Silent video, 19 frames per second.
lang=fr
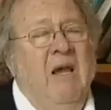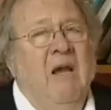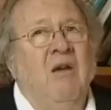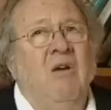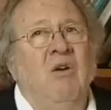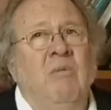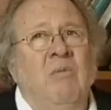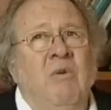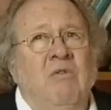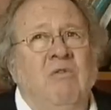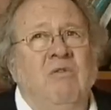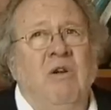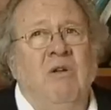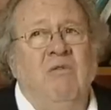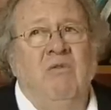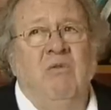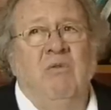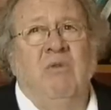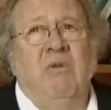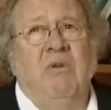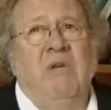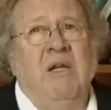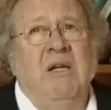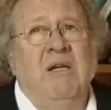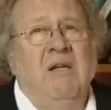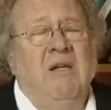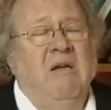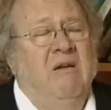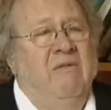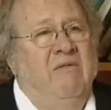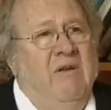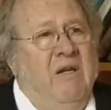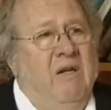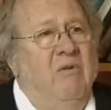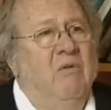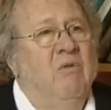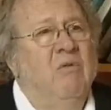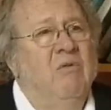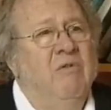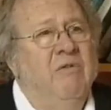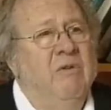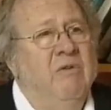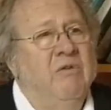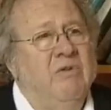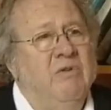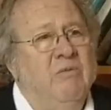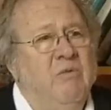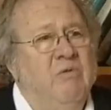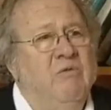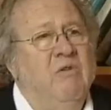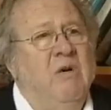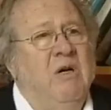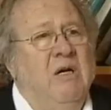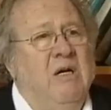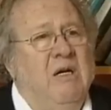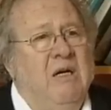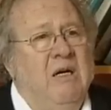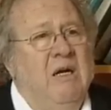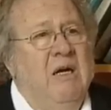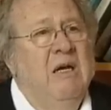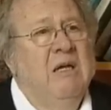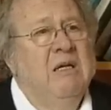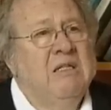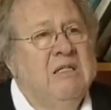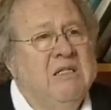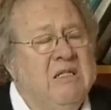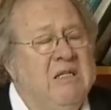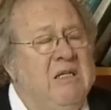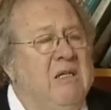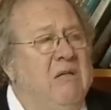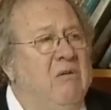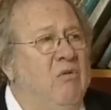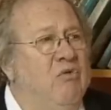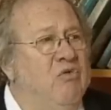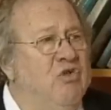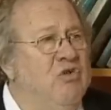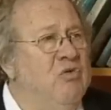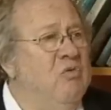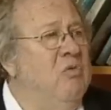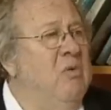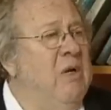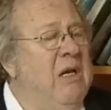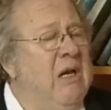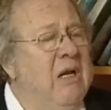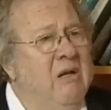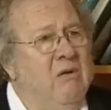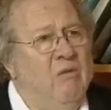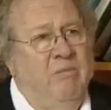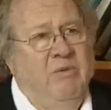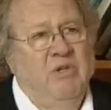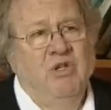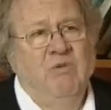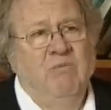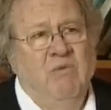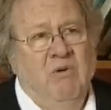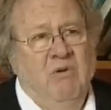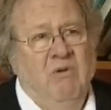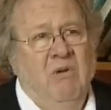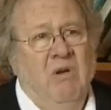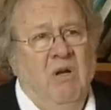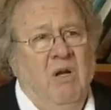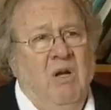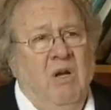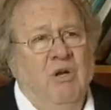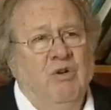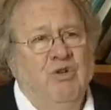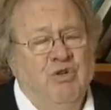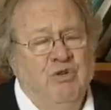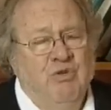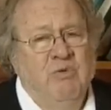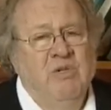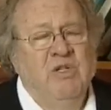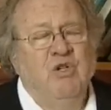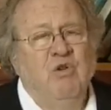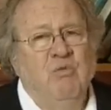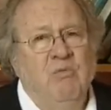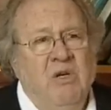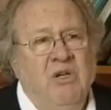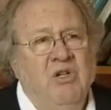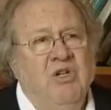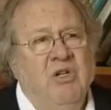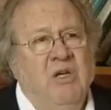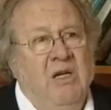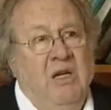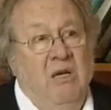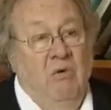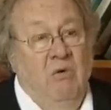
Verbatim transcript: Comment voulez-vous que quelqu'un vienne en confiance me voir si, le jour où il a un empêchement, je suis obligé, et